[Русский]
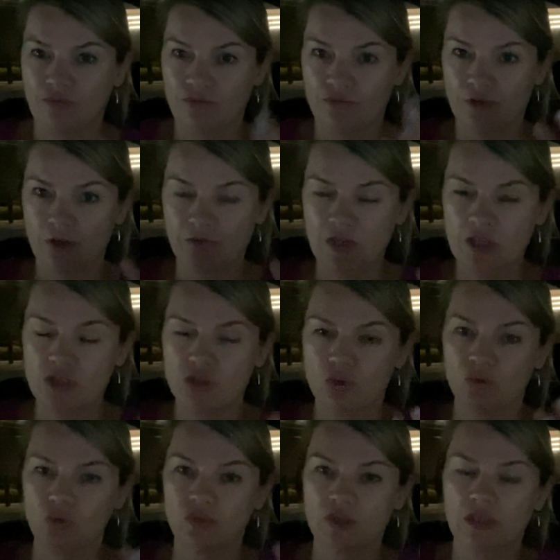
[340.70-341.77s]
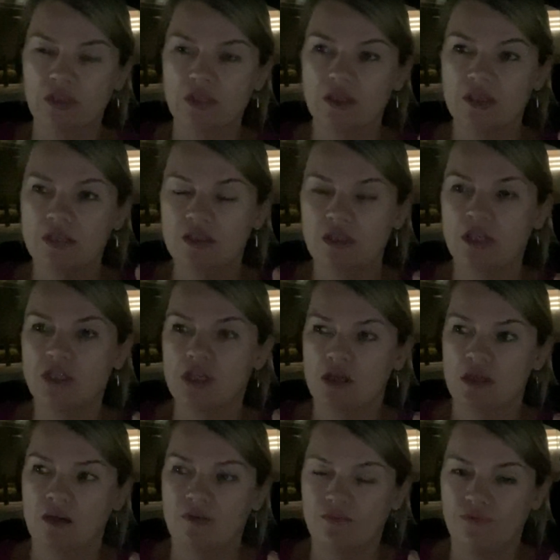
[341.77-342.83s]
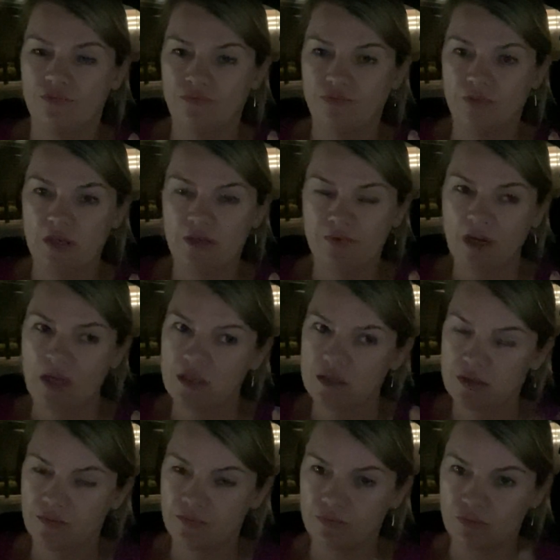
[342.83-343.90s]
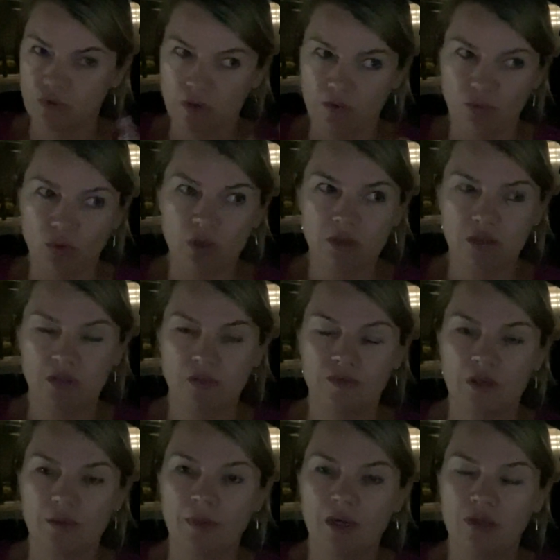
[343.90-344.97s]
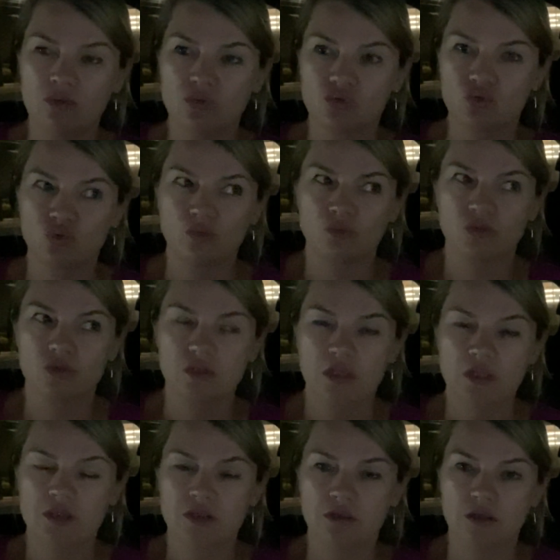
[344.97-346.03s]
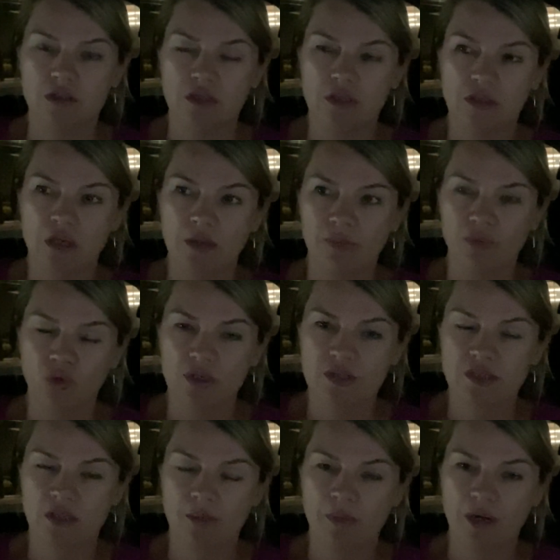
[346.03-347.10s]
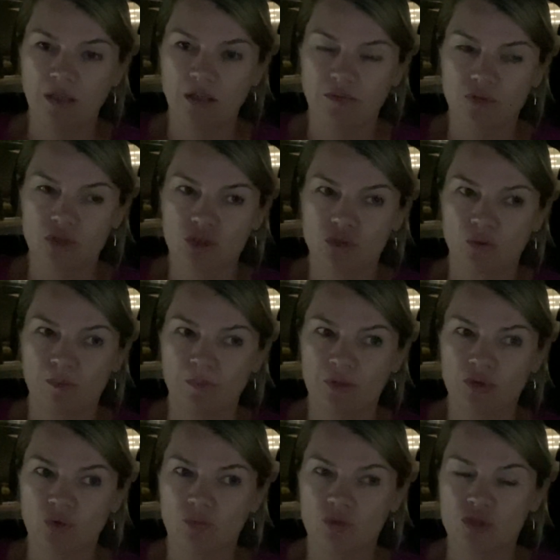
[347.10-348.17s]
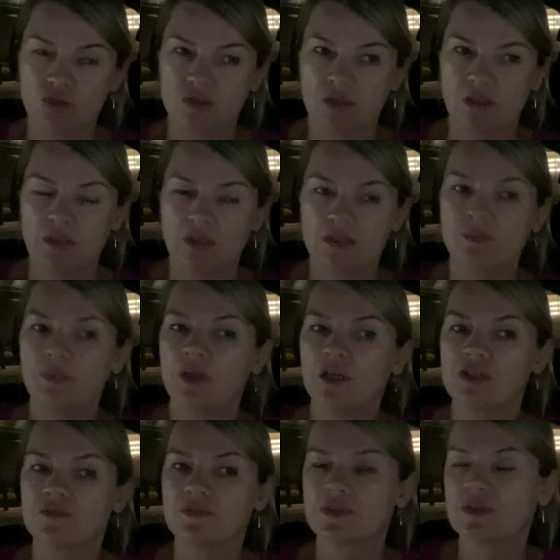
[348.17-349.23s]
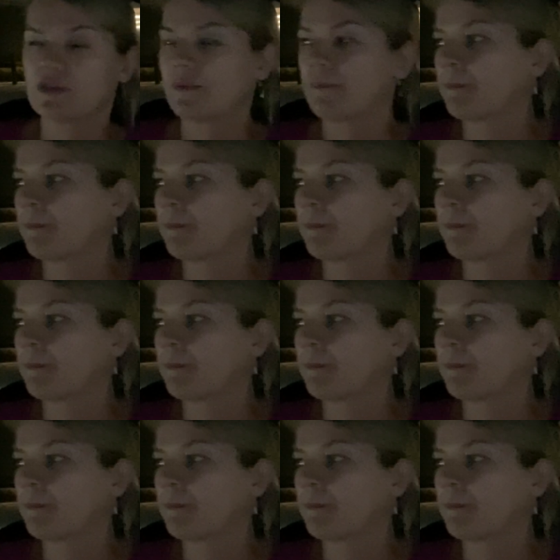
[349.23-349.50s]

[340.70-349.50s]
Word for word: к вечеру вот эта недостача, она выливается довольно-таки в нормальную сумму, знаете, ты не так много зарабатываешь, чтобы потом еще за это расплачиваться,